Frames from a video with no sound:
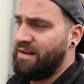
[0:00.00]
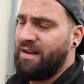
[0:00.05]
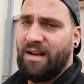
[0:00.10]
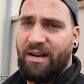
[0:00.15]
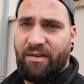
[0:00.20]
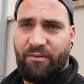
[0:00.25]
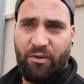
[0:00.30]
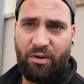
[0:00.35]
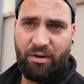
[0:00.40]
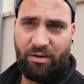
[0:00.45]

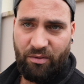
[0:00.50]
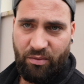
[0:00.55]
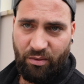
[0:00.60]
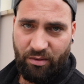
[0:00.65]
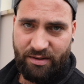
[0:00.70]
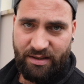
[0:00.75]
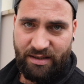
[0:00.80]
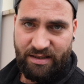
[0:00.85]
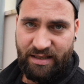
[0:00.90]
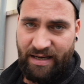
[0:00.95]
Es wird ein
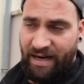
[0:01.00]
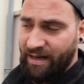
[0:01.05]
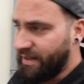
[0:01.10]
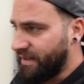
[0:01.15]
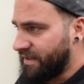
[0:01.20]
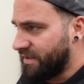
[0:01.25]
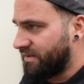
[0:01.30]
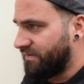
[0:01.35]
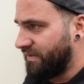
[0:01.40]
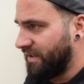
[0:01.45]
kurzes,
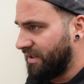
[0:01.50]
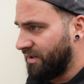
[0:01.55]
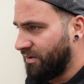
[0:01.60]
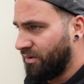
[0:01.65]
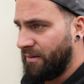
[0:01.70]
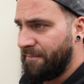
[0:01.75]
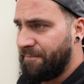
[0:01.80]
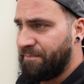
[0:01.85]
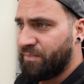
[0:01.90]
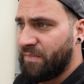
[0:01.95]
knackiges
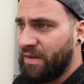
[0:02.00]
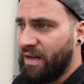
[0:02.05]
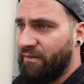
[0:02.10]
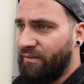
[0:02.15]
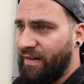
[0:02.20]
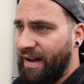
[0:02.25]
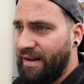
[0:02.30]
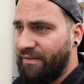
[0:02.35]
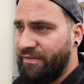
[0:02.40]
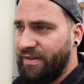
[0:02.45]
Video,
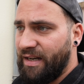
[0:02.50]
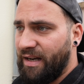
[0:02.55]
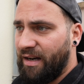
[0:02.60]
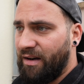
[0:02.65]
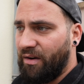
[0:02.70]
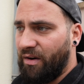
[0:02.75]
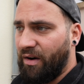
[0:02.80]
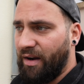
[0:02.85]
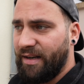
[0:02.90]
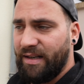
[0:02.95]
weil
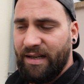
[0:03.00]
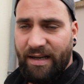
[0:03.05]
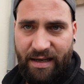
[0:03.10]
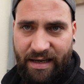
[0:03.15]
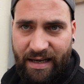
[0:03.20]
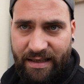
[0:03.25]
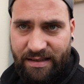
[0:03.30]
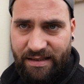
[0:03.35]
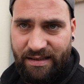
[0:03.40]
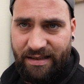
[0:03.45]
wir heute den
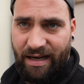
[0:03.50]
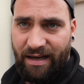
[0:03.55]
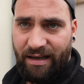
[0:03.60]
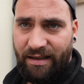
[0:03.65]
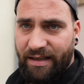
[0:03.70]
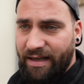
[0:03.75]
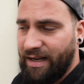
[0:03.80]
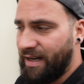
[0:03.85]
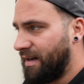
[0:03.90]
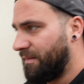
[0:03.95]
letzten
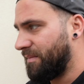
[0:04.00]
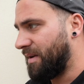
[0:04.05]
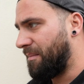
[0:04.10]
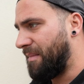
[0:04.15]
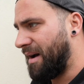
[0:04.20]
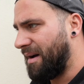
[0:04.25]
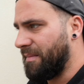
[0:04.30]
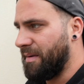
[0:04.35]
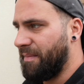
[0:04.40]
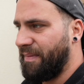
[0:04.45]
Tag hier haben. Da
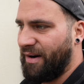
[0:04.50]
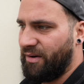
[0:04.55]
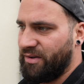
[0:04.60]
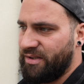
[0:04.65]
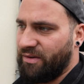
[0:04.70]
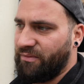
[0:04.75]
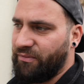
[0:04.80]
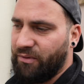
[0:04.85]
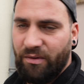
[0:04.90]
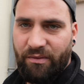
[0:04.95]
machen wir
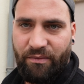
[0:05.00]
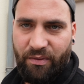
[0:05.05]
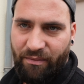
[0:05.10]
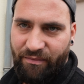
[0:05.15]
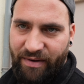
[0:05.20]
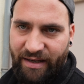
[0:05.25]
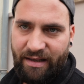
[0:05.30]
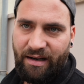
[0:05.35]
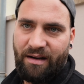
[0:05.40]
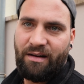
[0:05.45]
Pause aufgrund vom
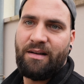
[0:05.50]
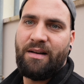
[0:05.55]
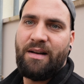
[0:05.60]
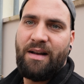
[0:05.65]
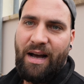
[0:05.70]
Wetter.